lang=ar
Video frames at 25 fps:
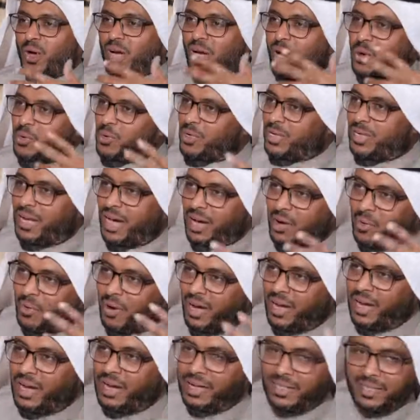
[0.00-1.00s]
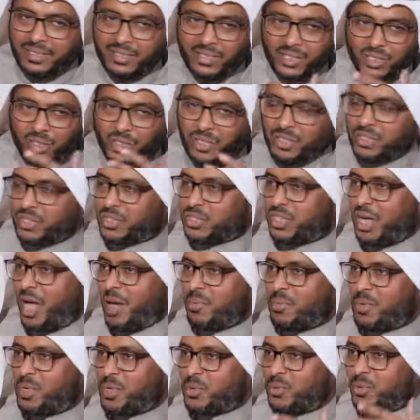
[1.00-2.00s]
وقول أقوال الشعر
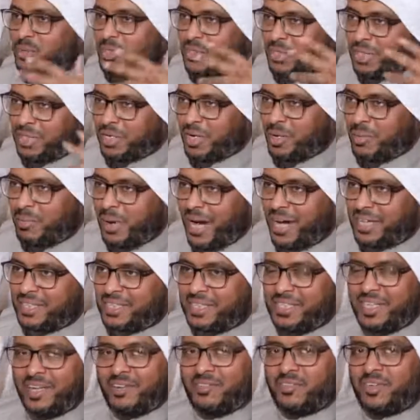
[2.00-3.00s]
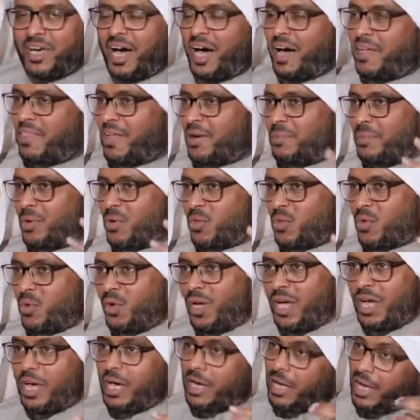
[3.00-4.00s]
الشعبي وشعر البادية في هذا الموضوع
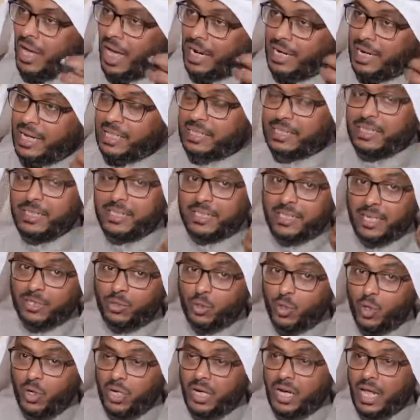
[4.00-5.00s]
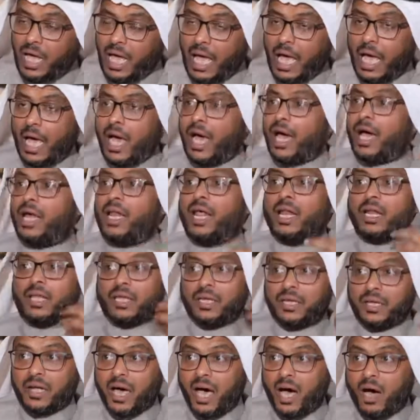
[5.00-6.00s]
نعم. التي تدل على
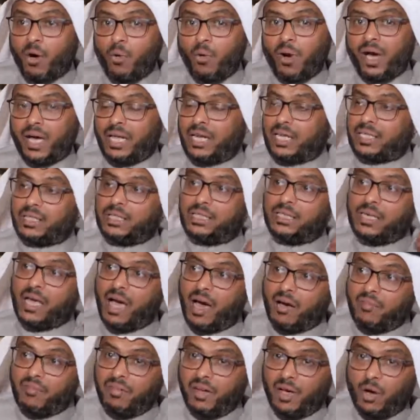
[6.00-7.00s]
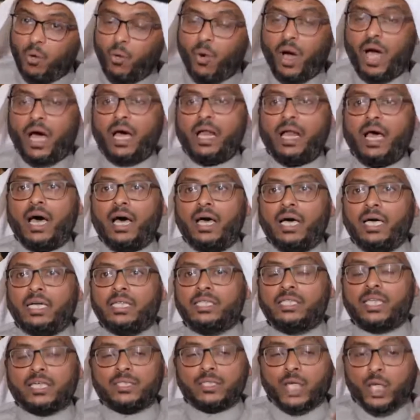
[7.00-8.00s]
القرى وعلى نعم. الضيافة وعلى
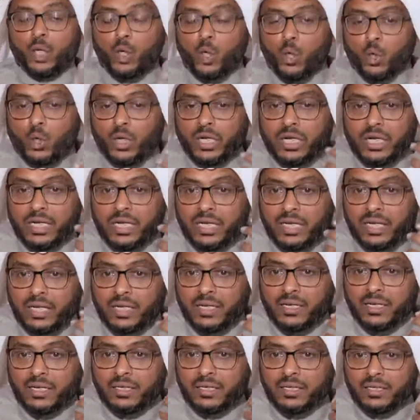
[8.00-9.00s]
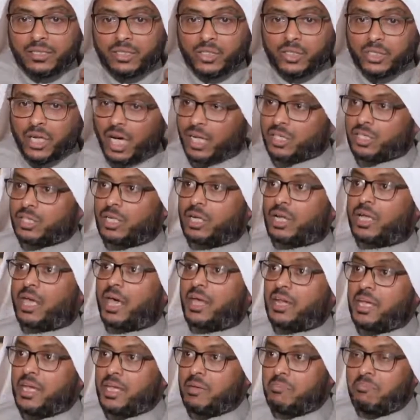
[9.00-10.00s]
تطلع الشخص
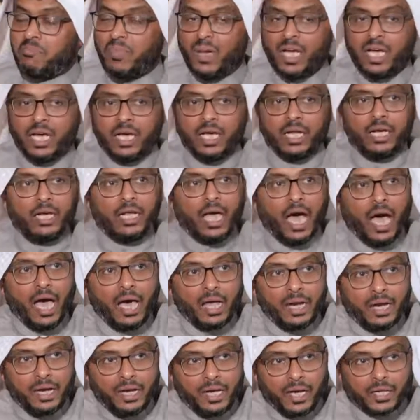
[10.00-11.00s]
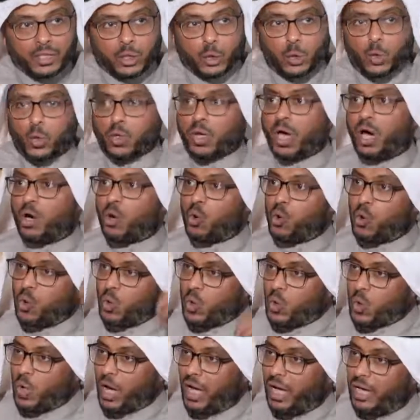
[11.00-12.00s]
الكريم لأن
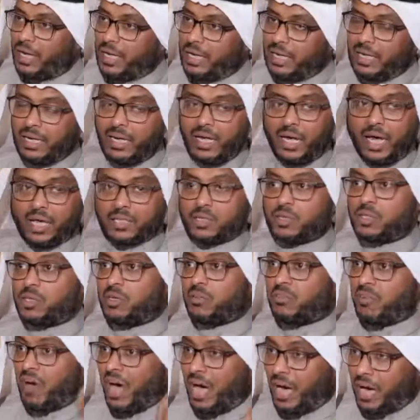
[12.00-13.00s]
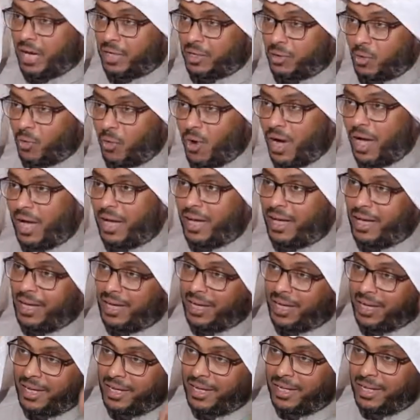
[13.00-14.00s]
يطرقه الضيفان
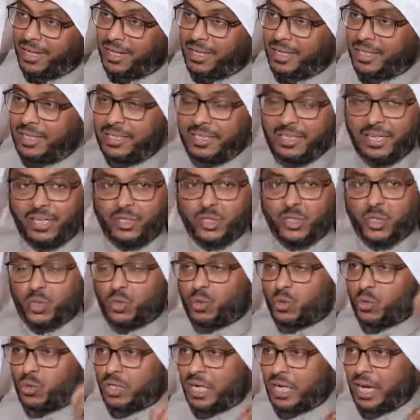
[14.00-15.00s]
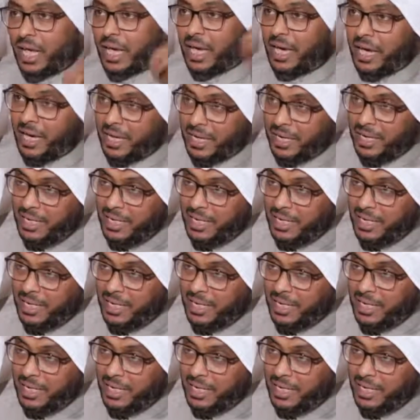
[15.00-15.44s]
وينشدون الخير